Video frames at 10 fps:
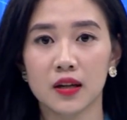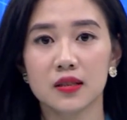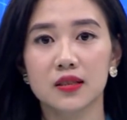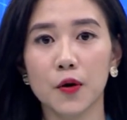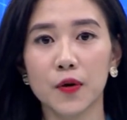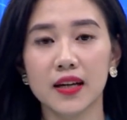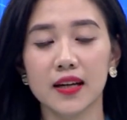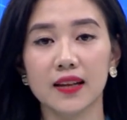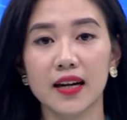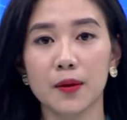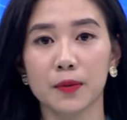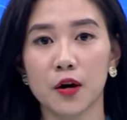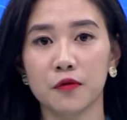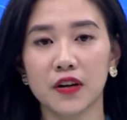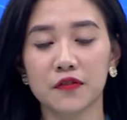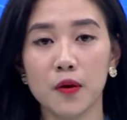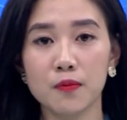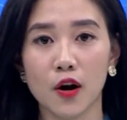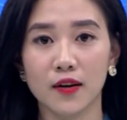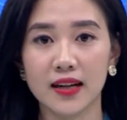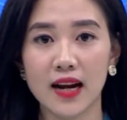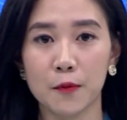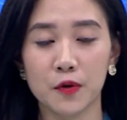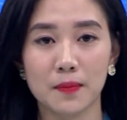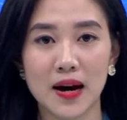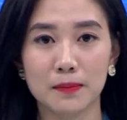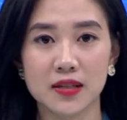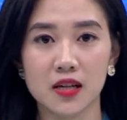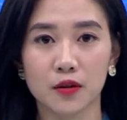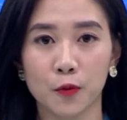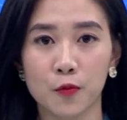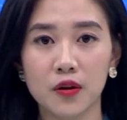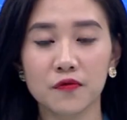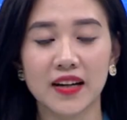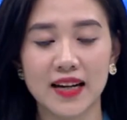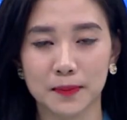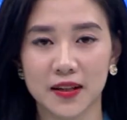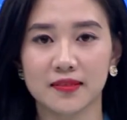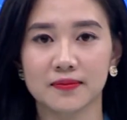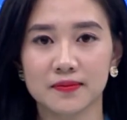Dự hội nghị tại điểm cầu Vĩnh Phúc có lãnh đạo Ủy ban Mặt trận Tổ quốc Việt Nam tỉnh.